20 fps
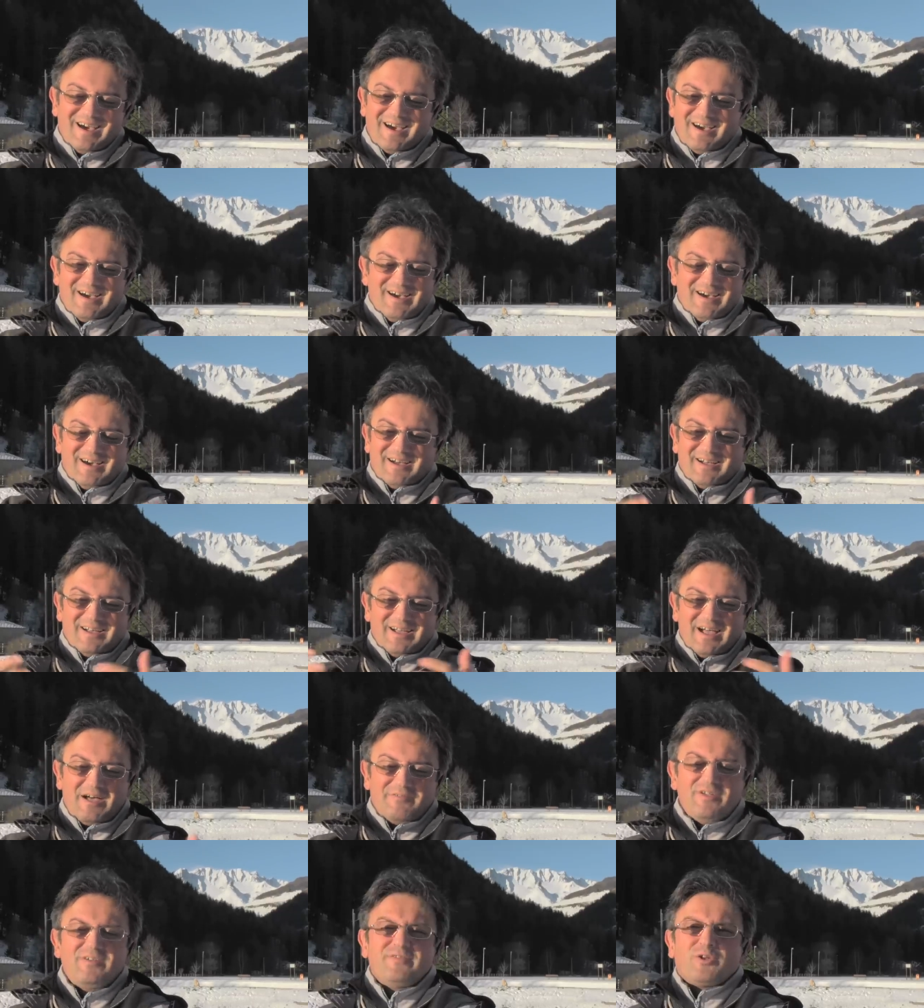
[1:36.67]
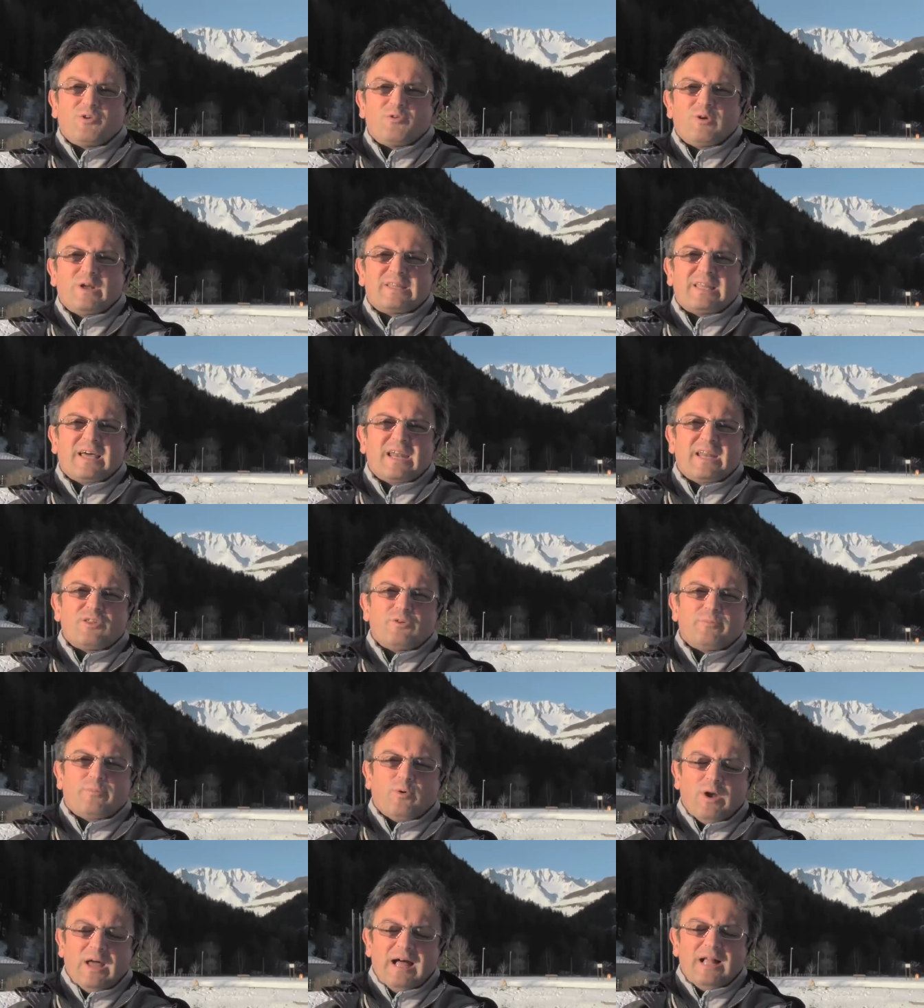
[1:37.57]
a, a vivere un Natale
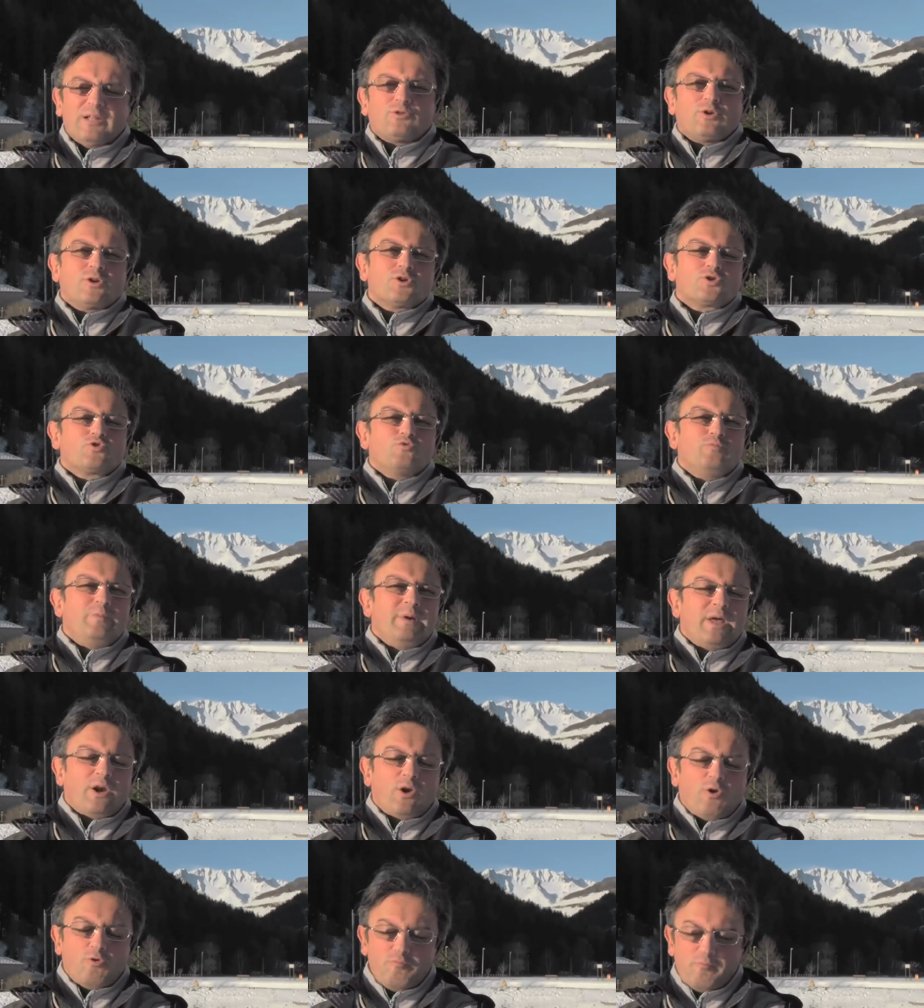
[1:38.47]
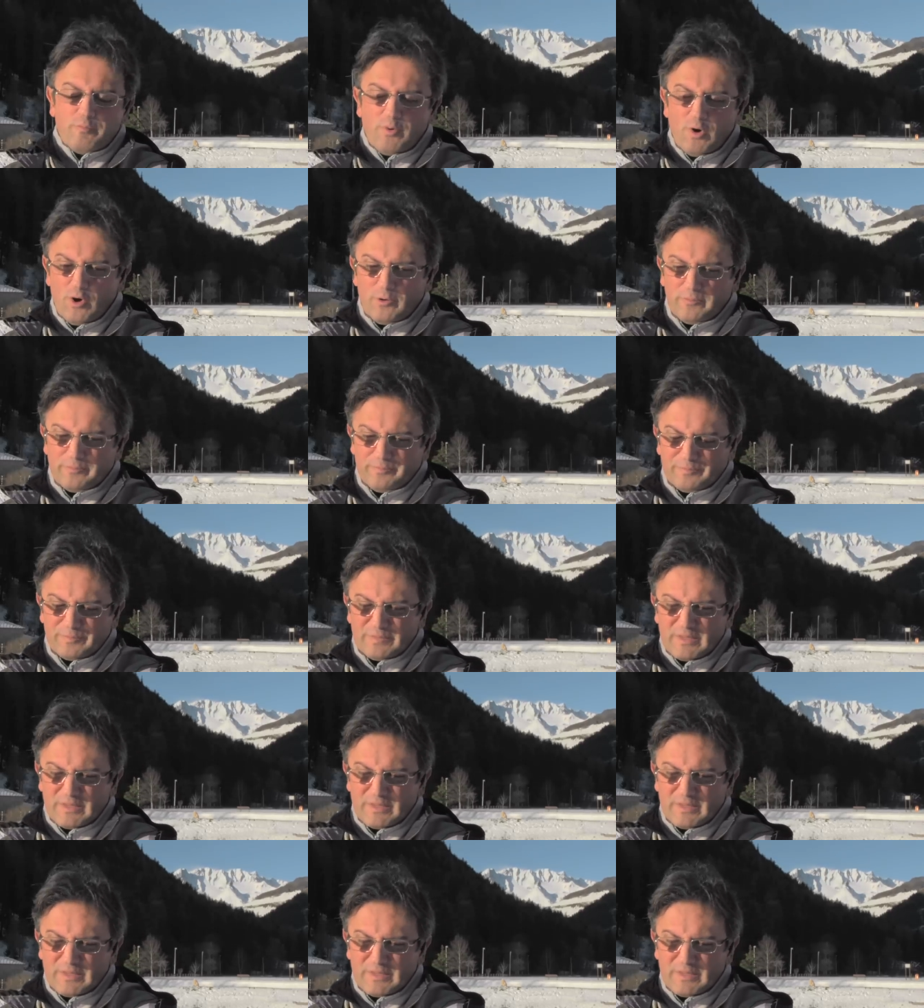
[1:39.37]
dopo l'altro, a subirlo un po'